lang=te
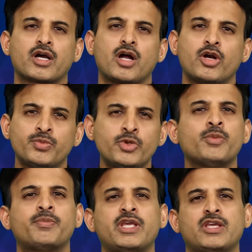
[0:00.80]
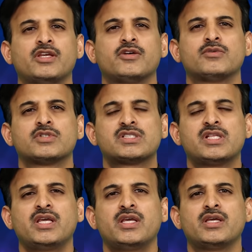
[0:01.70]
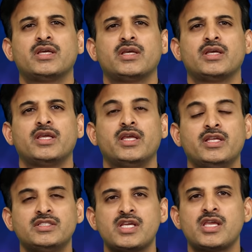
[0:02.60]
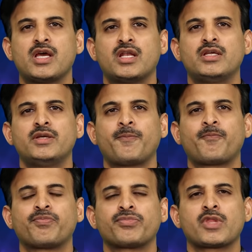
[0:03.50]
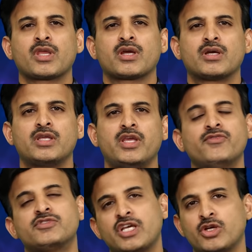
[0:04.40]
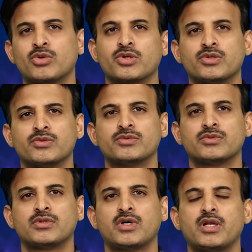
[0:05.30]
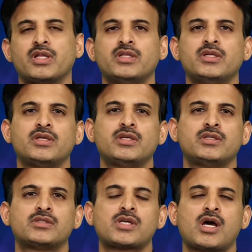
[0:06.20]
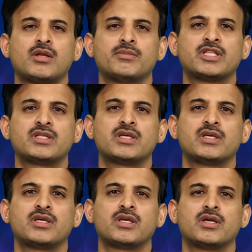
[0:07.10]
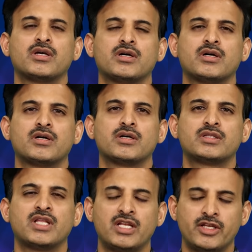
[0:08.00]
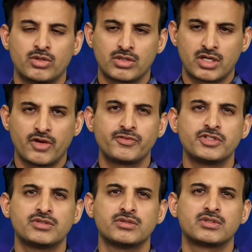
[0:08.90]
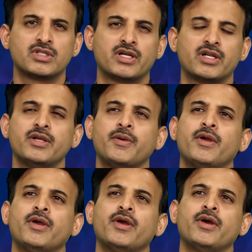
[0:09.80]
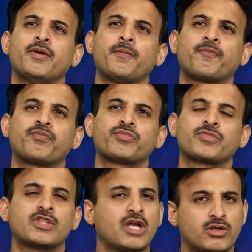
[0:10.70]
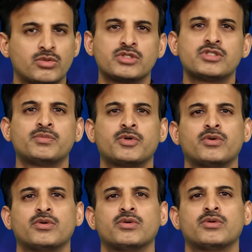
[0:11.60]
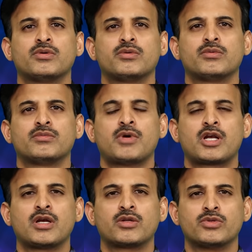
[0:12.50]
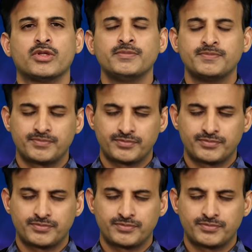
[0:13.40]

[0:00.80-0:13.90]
కడుపు నొప్పి వస్తే ఏం చేయాలి ఏం చేయకూడదు అనేది చాలామందికి తెలియని ఒక కన్ఫ్యూషన్ ఉంటుందండి దాని గురించి ఇప్పుడు మాట్లాడుకుందాం